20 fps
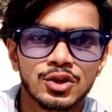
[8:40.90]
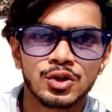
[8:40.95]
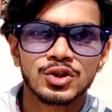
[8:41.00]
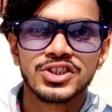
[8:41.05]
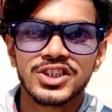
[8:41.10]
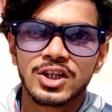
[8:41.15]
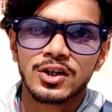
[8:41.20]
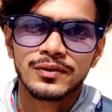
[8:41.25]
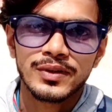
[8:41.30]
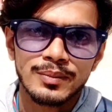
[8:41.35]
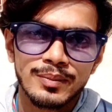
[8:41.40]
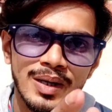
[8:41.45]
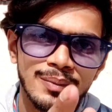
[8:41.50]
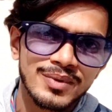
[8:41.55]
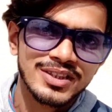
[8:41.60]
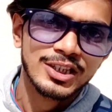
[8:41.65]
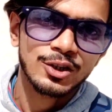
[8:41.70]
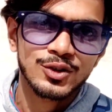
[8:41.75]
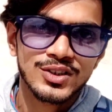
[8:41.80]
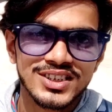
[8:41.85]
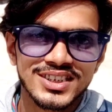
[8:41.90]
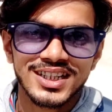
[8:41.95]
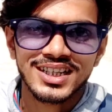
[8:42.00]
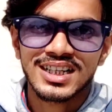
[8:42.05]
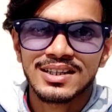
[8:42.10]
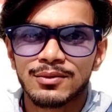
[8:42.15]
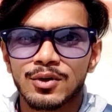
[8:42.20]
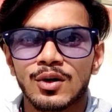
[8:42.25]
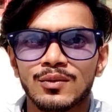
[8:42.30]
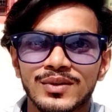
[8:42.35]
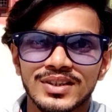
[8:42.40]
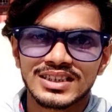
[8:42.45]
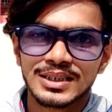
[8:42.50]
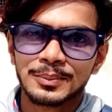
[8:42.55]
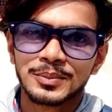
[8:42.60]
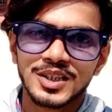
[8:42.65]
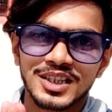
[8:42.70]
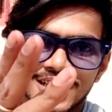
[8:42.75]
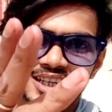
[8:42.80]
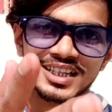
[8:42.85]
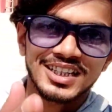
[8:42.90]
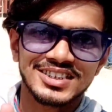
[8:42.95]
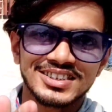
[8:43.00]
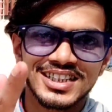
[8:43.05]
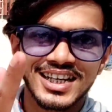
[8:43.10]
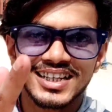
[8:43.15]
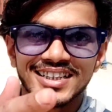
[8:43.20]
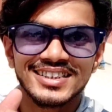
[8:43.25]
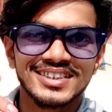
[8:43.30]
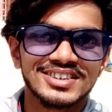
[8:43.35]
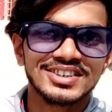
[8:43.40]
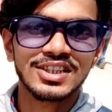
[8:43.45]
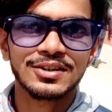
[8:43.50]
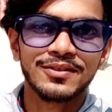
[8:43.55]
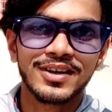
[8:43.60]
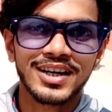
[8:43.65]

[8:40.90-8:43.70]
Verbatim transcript: सो चलो फिर मैं मिलता हूँ किसी अगले ब्लॉग पर तब तक के लिए जय हिंद जय